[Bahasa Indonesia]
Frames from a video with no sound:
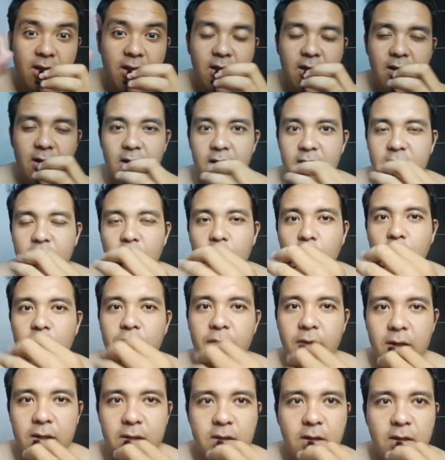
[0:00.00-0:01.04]
ya
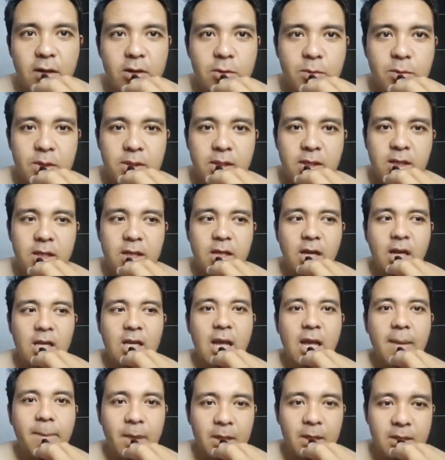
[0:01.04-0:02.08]
dikonversi 100% jadi
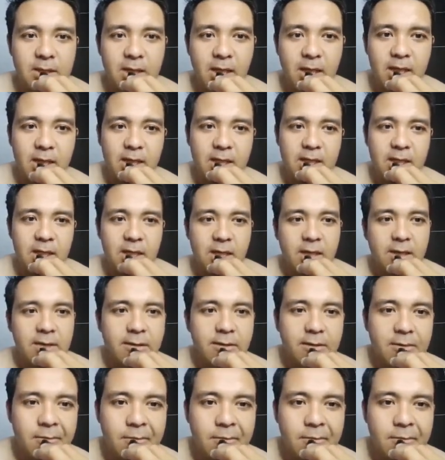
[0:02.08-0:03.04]
damage katanya ya